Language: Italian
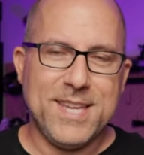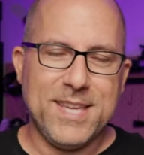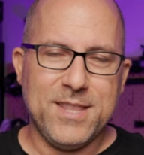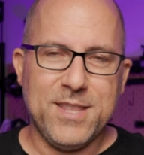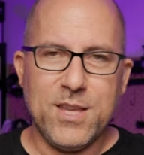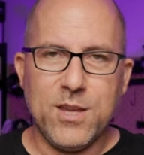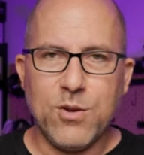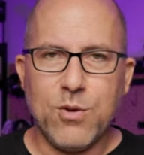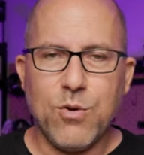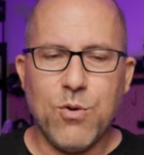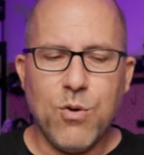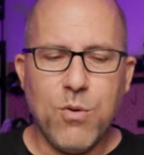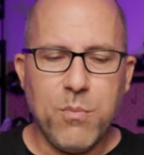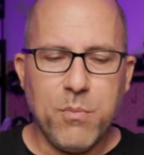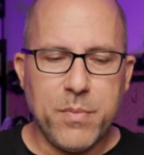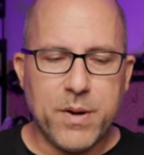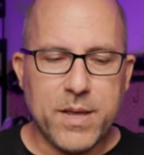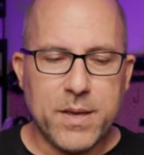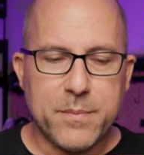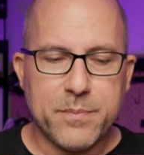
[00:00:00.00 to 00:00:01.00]
ed
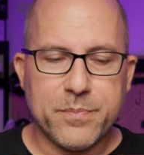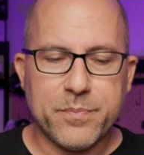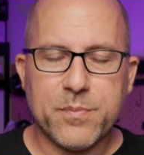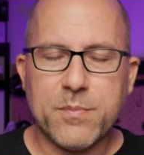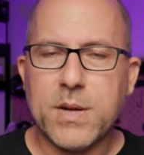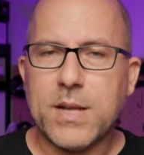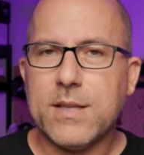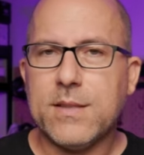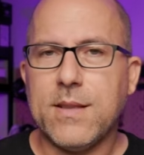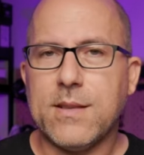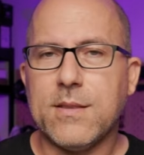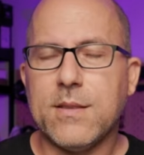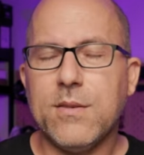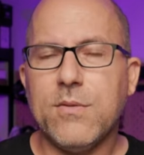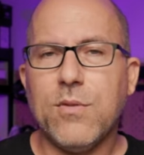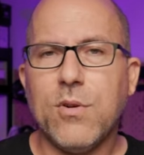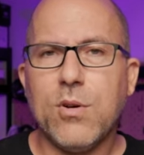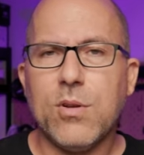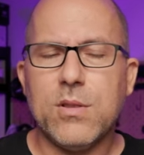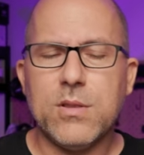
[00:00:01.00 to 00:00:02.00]
ingombri, perché tante
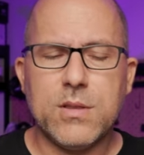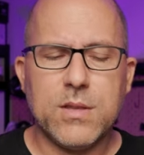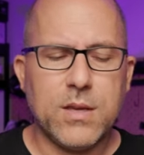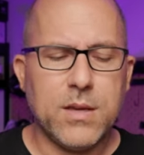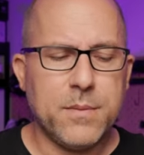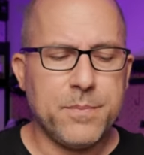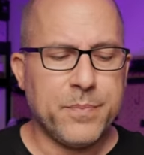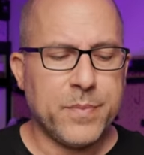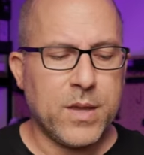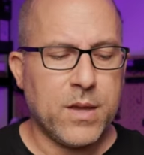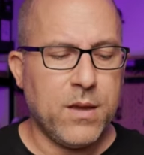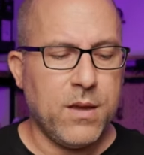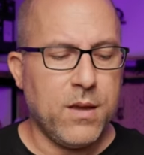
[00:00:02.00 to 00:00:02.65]
volte